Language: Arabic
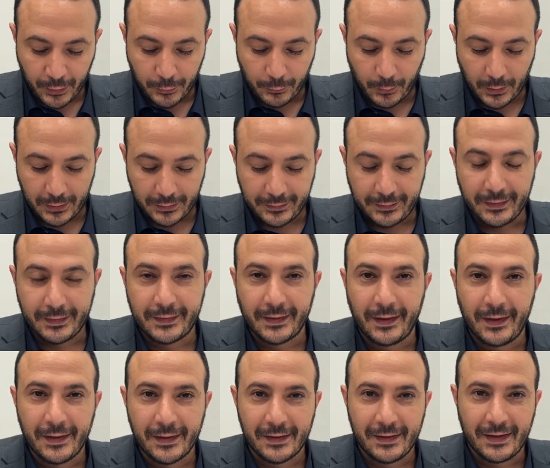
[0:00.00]

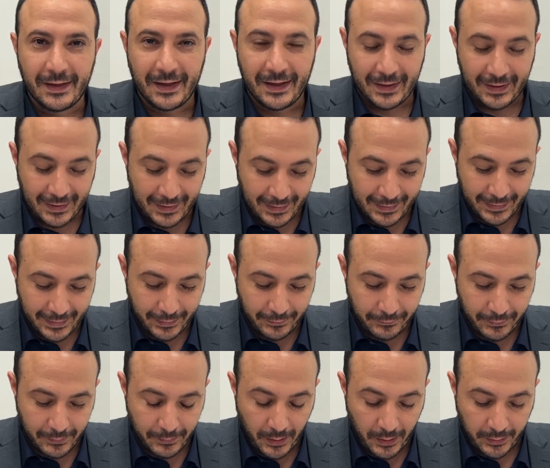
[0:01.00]
وانتصار للاهالي
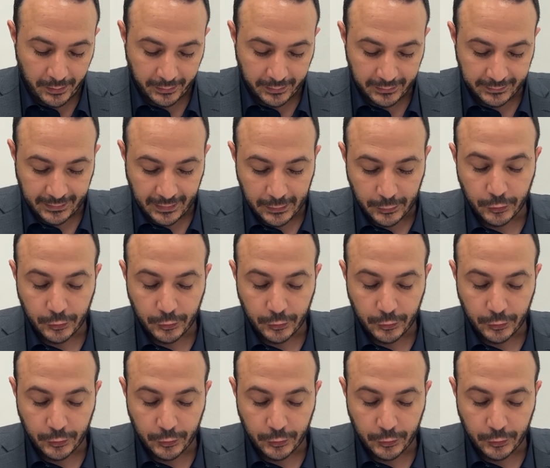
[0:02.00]
في معركه